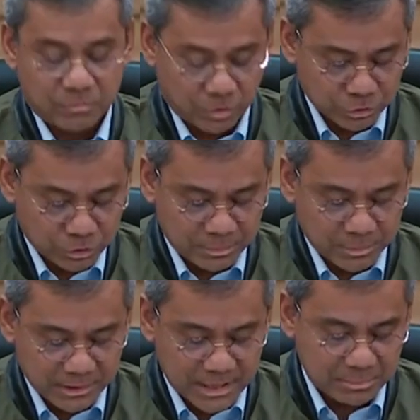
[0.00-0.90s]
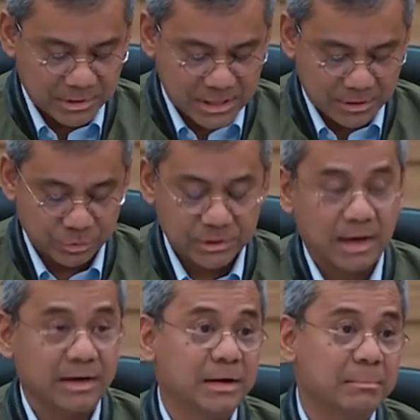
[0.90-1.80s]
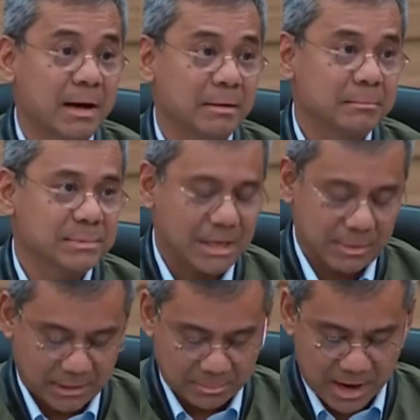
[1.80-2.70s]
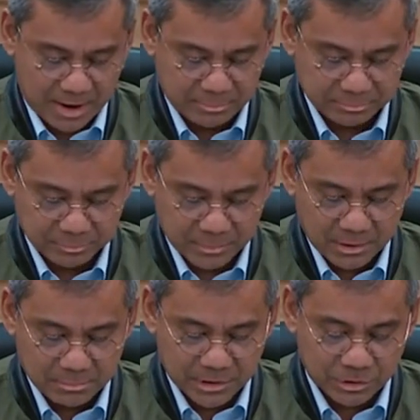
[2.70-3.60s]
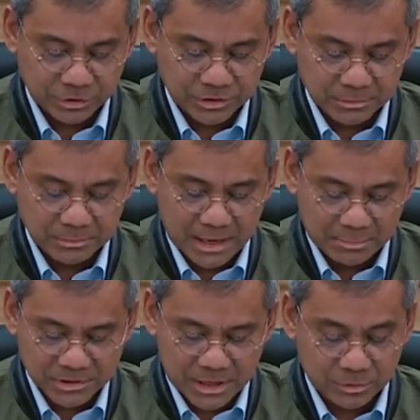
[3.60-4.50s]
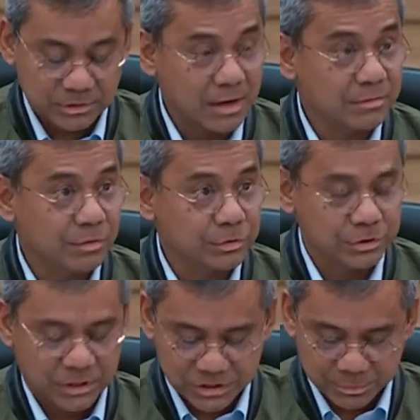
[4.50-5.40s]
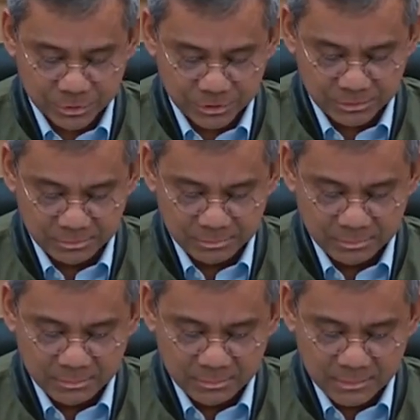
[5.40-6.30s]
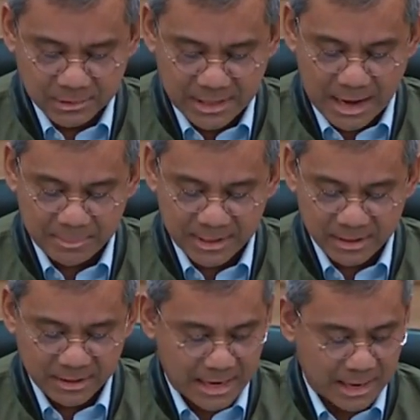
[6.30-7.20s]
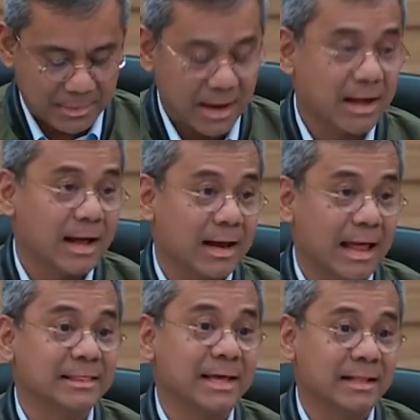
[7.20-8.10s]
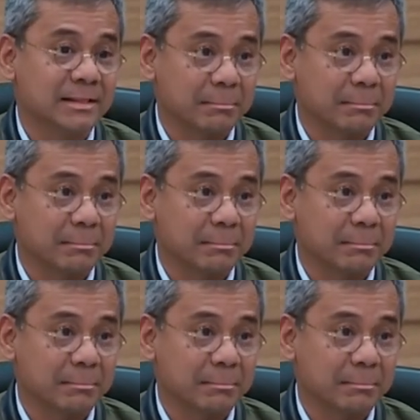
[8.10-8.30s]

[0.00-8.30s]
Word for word: Foto yang bersangkutan di depan pesawat terbang. Menurut yang bersangkutan foto tersebut diambil dalam rangka latihan